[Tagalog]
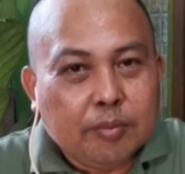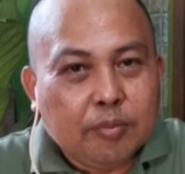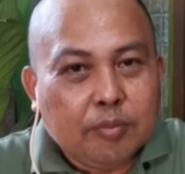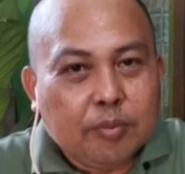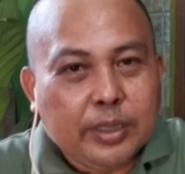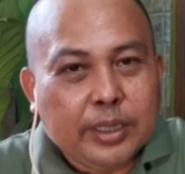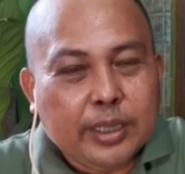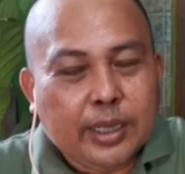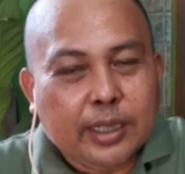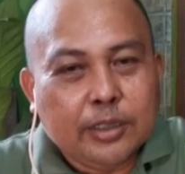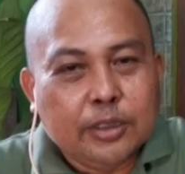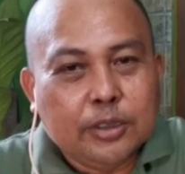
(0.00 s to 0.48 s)

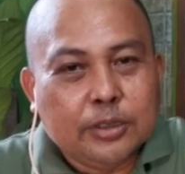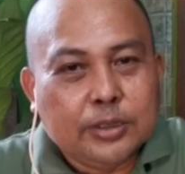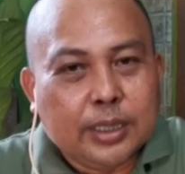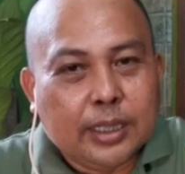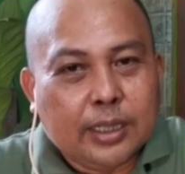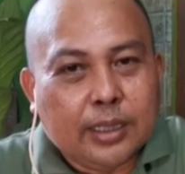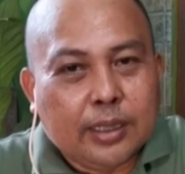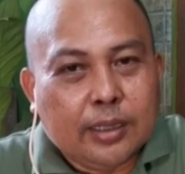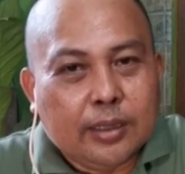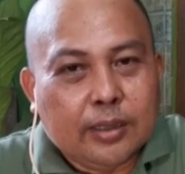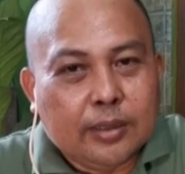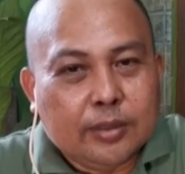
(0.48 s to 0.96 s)
empleyado
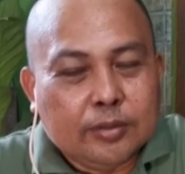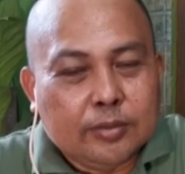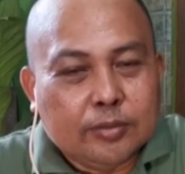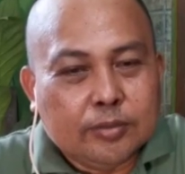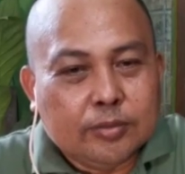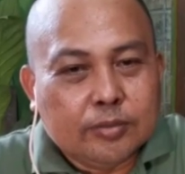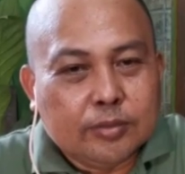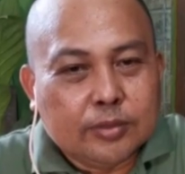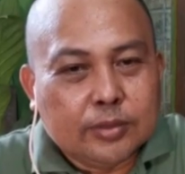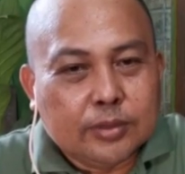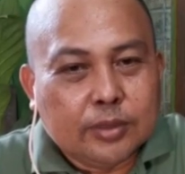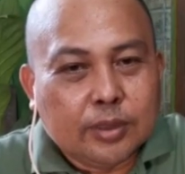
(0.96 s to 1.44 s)
sa
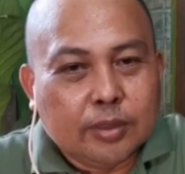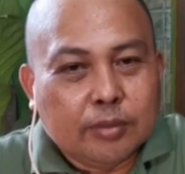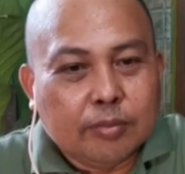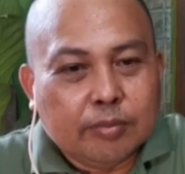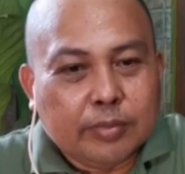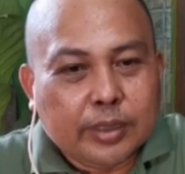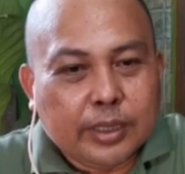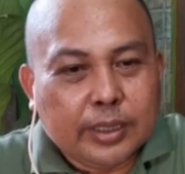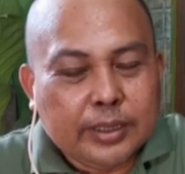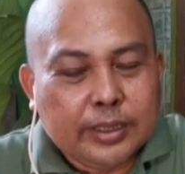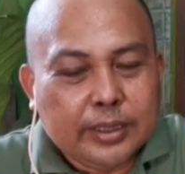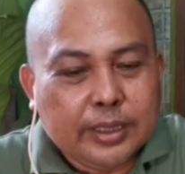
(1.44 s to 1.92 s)

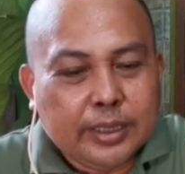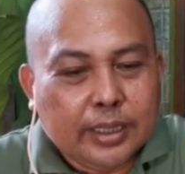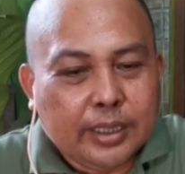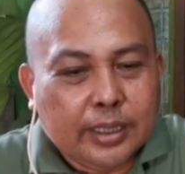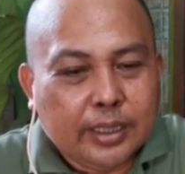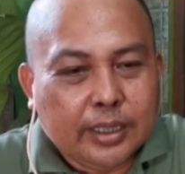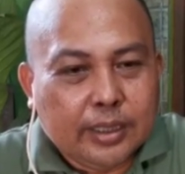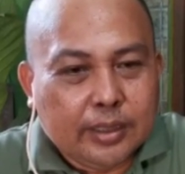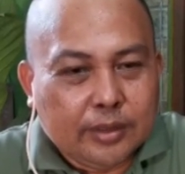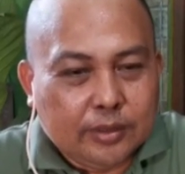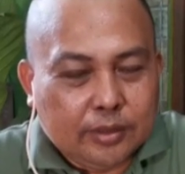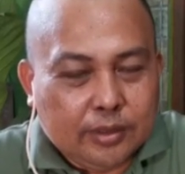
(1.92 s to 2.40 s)
kumpanyang
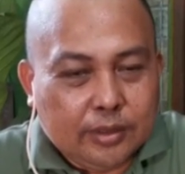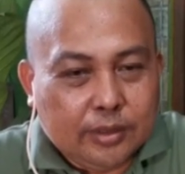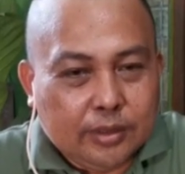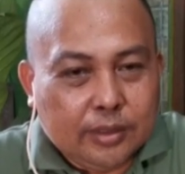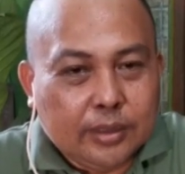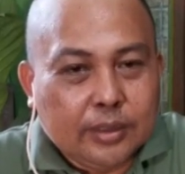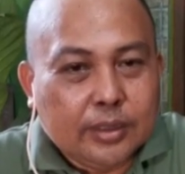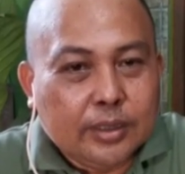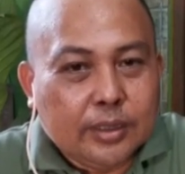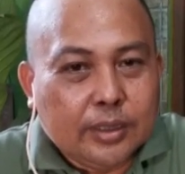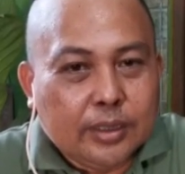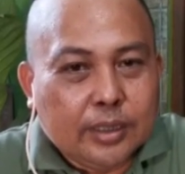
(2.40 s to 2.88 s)

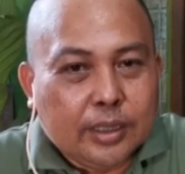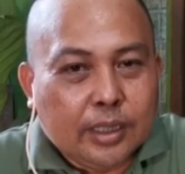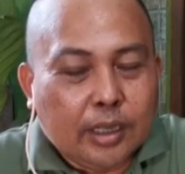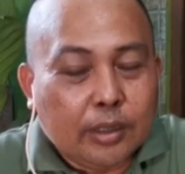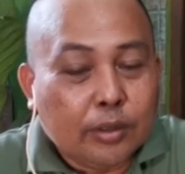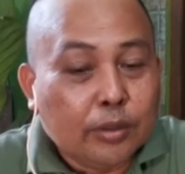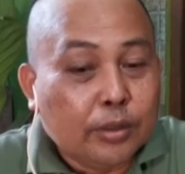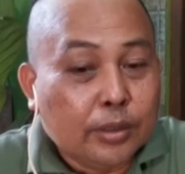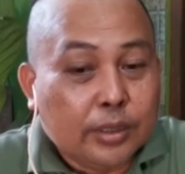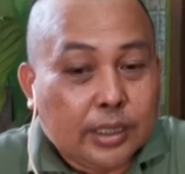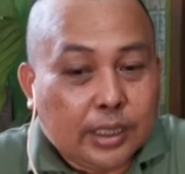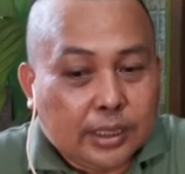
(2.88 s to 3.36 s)

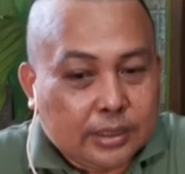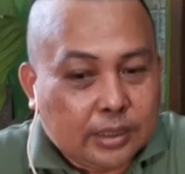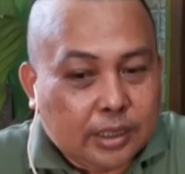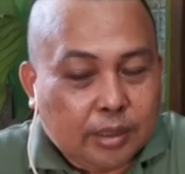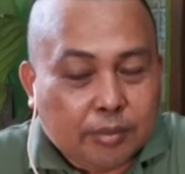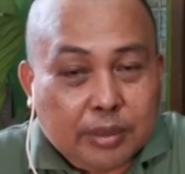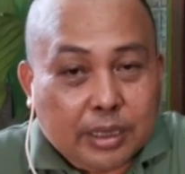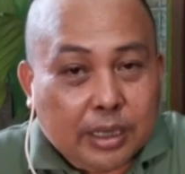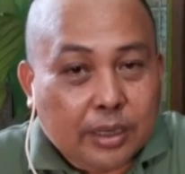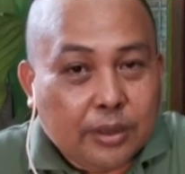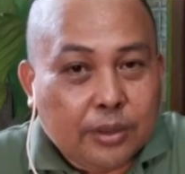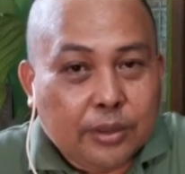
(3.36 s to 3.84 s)
ako nga
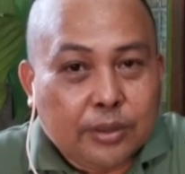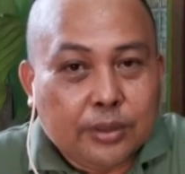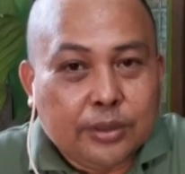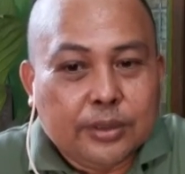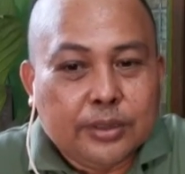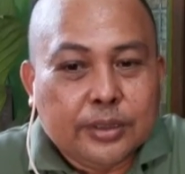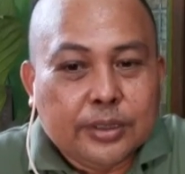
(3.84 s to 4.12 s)
nagtrabaho.